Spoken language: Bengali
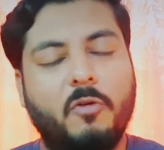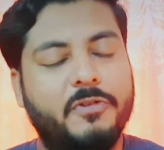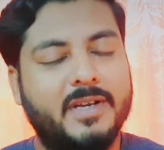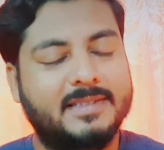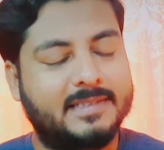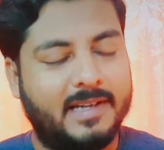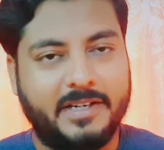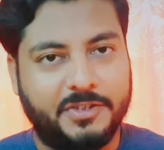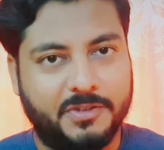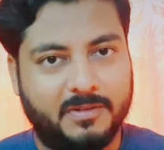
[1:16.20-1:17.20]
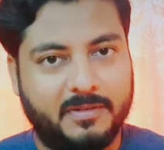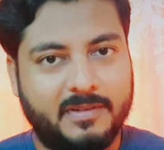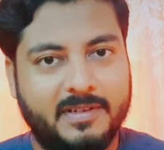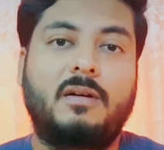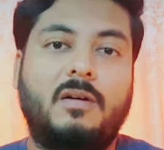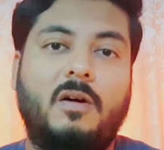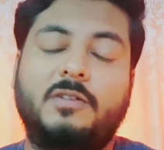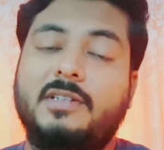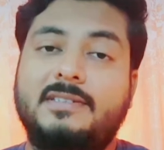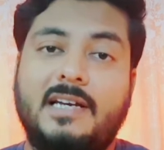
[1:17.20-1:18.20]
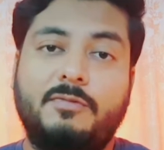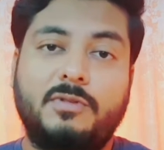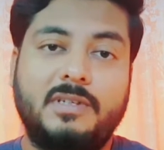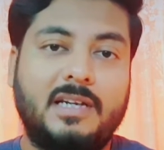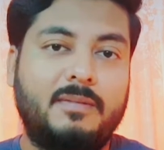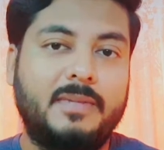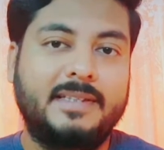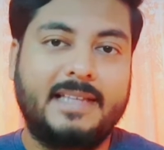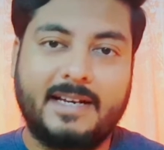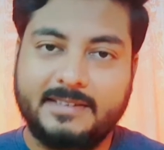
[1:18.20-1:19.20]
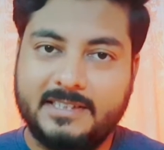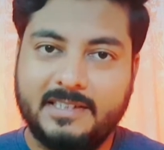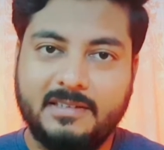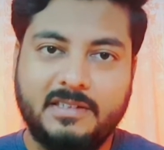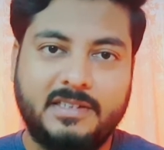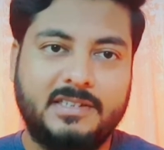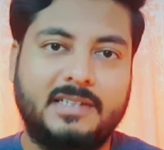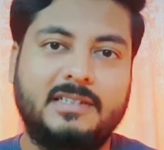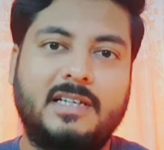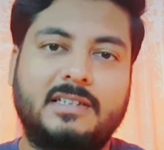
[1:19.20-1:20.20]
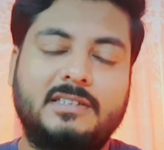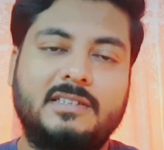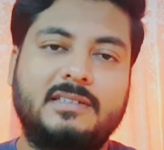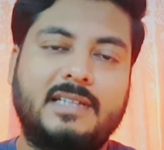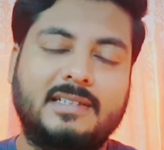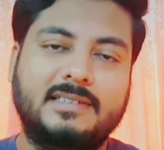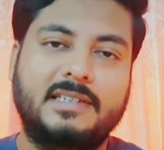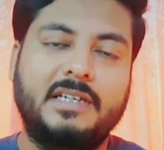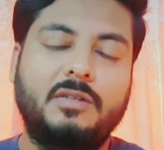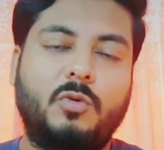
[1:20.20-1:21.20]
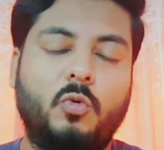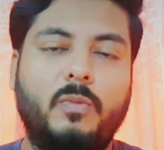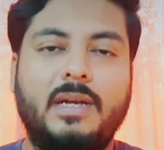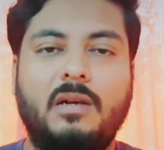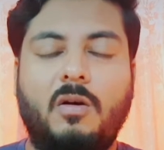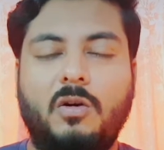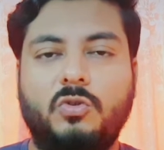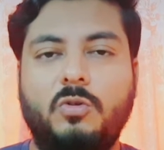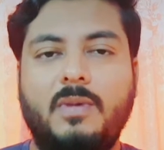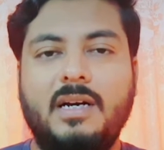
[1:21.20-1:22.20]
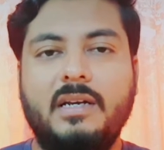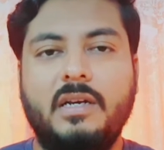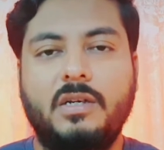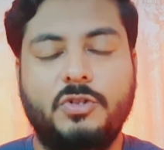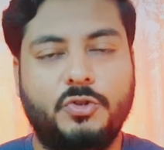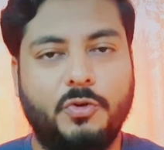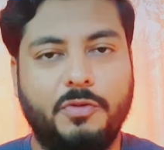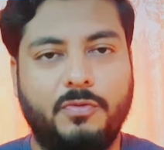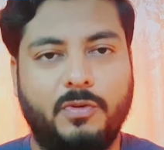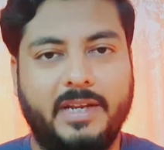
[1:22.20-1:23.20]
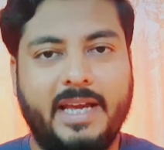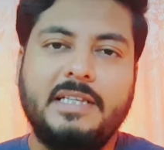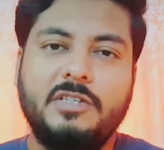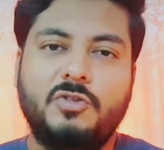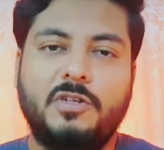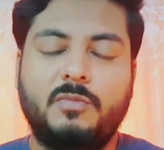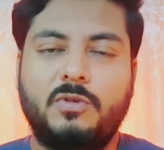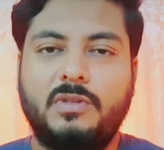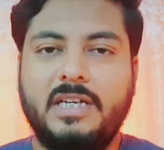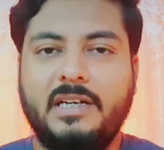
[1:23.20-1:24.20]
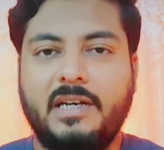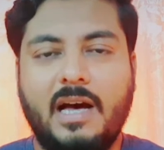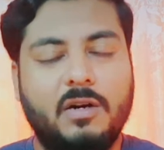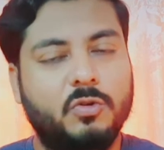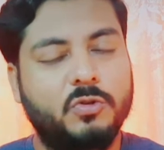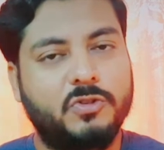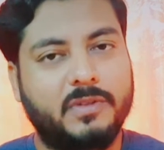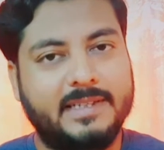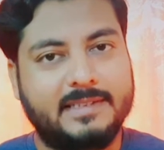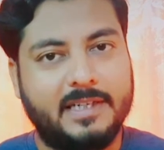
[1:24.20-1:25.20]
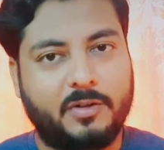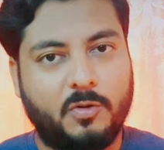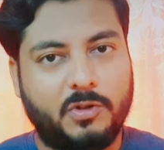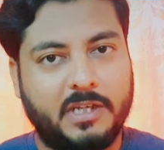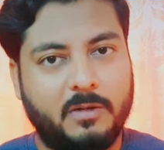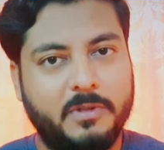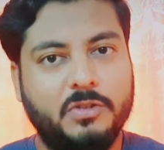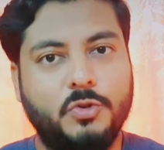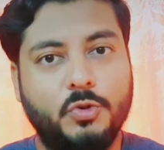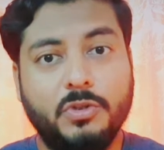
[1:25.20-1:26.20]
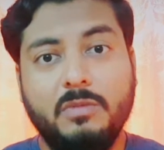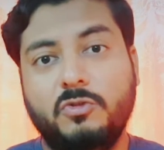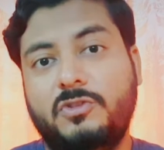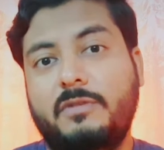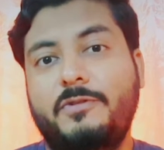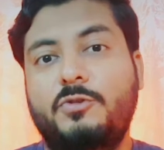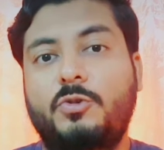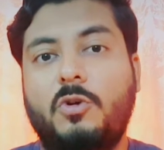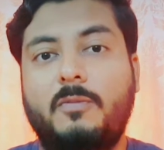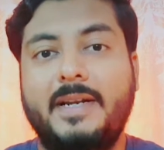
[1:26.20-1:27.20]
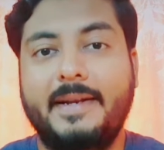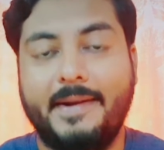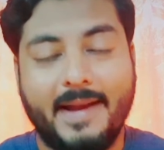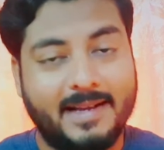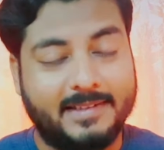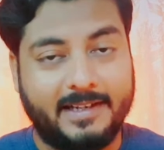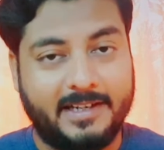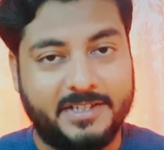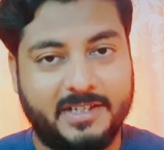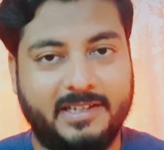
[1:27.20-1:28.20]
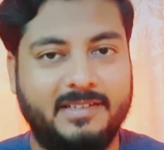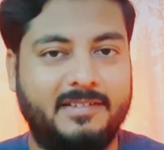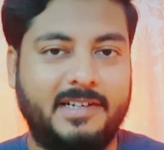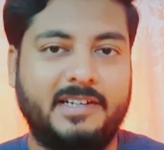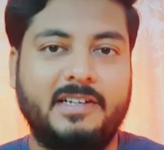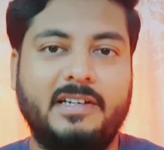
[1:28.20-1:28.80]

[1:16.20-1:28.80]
অবভিয়াস সিলেকশন অর্থাৎ সাইফুদ্দিন আহমেদ থাকছেন সাথে থাকছেন তাসকিন রুবেল অথবা শরীফুল এই জনের মধ্যে আরও দুইজনকে সিলেক্ট করতে হবে যদি মুস্তাফিজুর রহমান না থাকে সেক্ষেত্রে